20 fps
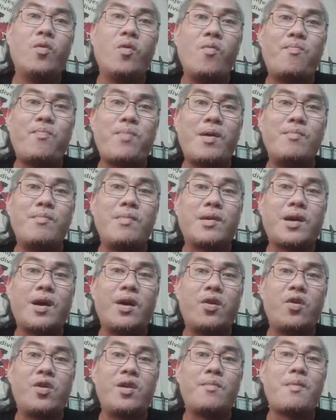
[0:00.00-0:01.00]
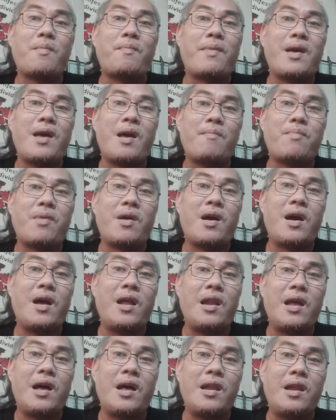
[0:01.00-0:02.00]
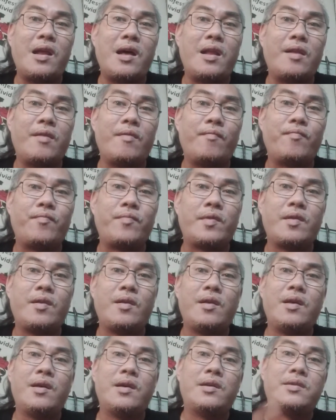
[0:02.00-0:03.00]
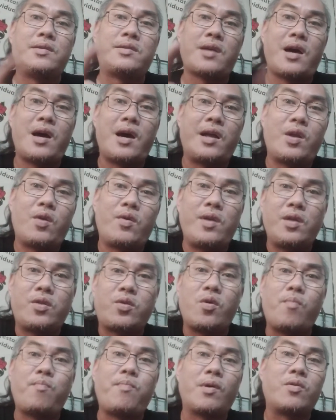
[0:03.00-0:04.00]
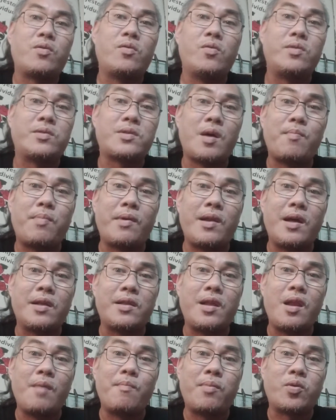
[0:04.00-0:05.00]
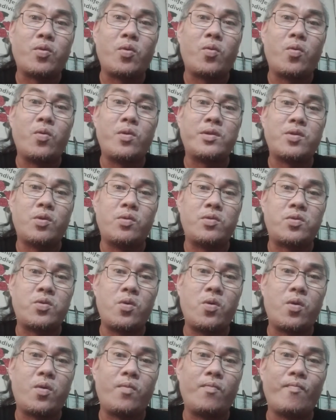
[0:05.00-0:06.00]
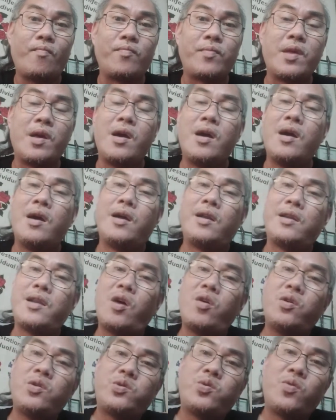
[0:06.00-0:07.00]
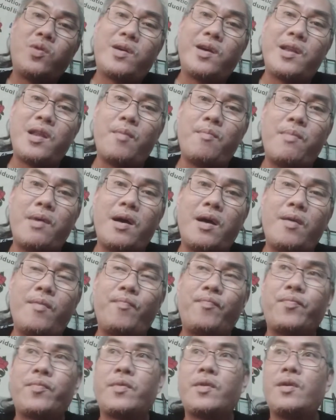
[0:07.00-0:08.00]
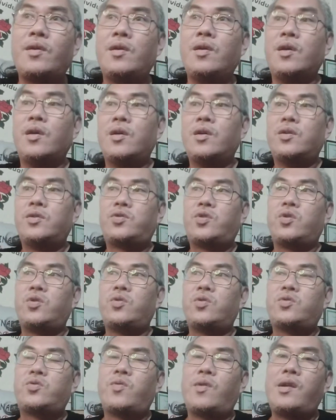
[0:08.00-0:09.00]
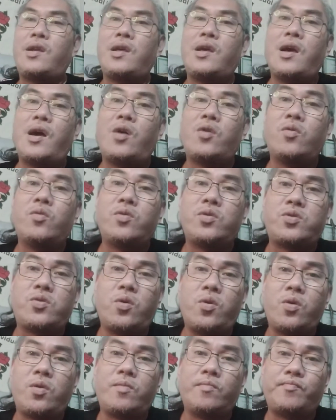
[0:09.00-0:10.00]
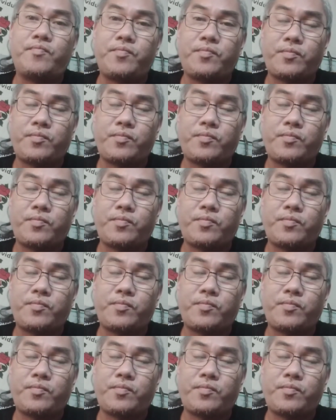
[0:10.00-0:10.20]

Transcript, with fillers: upang magkaroon ng mapayapang halalan. Sa araw na ito, pag-uusapan natin ipatungkol sa usog. Nausog ka na ba? So usually, ang usog